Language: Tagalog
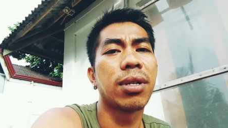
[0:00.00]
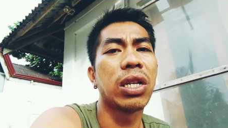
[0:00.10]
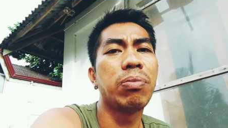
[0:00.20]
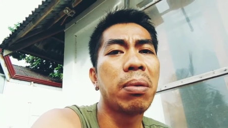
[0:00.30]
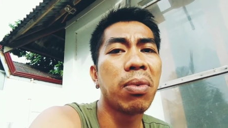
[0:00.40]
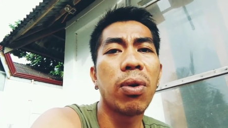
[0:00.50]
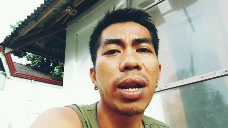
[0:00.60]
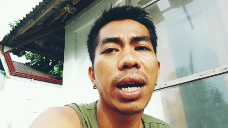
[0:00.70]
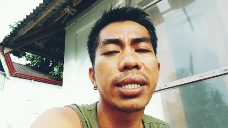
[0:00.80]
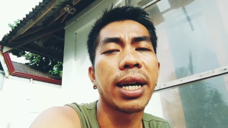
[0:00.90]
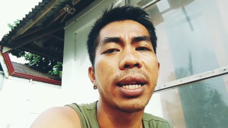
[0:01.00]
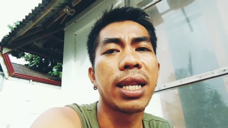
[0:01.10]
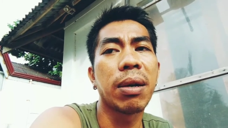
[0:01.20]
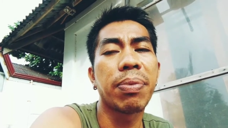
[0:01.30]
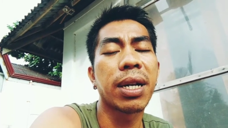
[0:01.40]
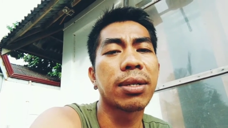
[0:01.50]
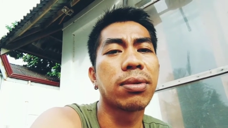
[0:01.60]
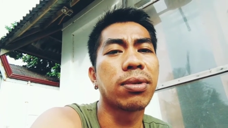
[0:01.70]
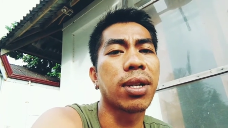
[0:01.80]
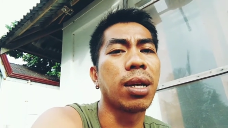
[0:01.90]
Ano bang mawala sa kanila pag
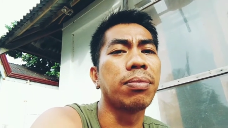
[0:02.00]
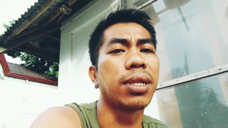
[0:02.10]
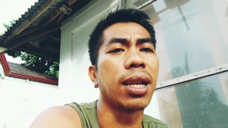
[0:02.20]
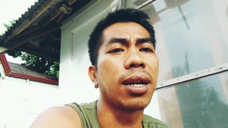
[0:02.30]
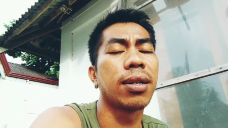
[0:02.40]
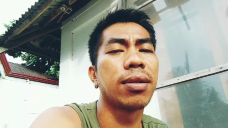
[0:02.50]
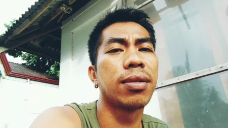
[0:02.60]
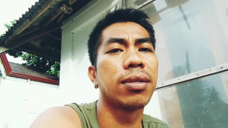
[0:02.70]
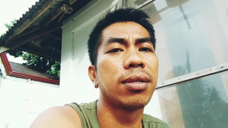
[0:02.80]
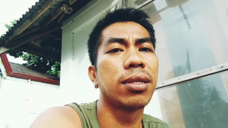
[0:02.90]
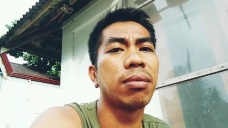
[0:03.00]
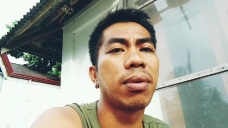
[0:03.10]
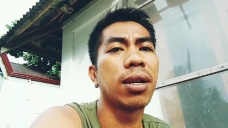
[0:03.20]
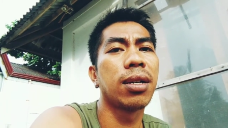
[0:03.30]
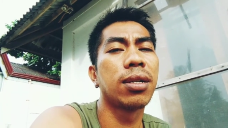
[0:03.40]
nag-subscribe sila? Di ba?